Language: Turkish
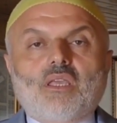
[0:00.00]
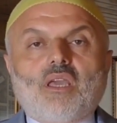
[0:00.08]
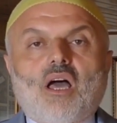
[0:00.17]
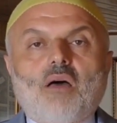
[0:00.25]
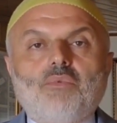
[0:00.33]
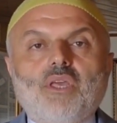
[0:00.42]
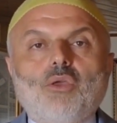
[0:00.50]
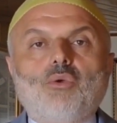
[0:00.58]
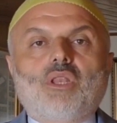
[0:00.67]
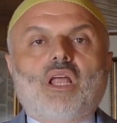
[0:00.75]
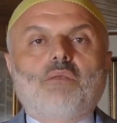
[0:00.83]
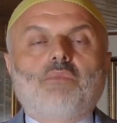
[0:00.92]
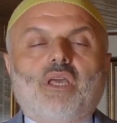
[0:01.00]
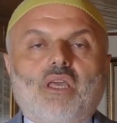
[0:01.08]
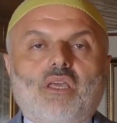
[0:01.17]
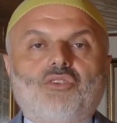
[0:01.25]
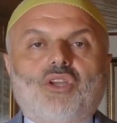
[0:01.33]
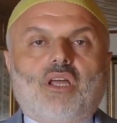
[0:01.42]
Kabe'ye yönelme
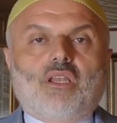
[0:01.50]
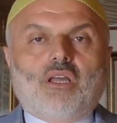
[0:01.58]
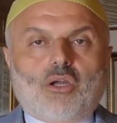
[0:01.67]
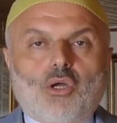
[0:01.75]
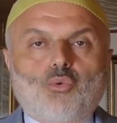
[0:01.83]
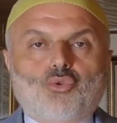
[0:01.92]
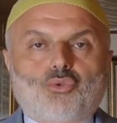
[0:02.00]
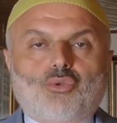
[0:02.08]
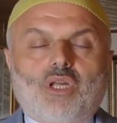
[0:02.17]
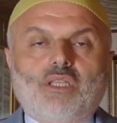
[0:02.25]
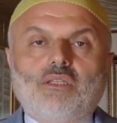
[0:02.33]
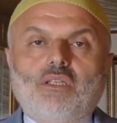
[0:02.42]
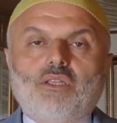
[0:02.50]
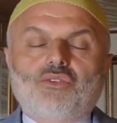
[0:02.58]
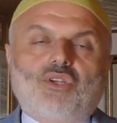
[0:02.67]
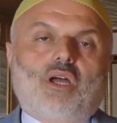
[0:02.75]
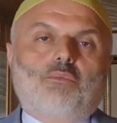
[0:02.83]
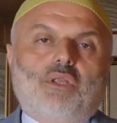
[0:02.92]
heyecanına kavuşturan
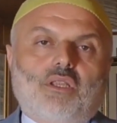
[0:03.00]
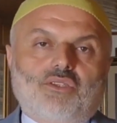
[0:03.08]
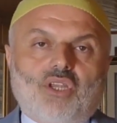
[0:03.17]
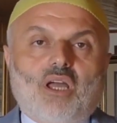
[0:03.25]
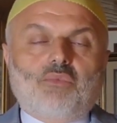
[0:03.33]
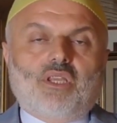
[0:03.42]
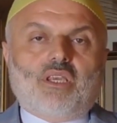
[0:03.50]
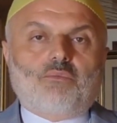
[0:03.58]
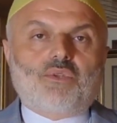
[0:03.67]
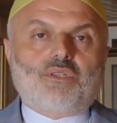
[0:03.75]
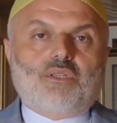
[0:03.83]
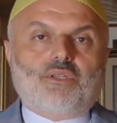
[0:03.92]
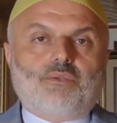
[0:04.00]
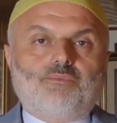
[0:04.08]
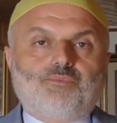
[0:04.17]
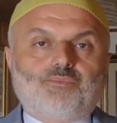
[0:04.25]
camilerimizdir.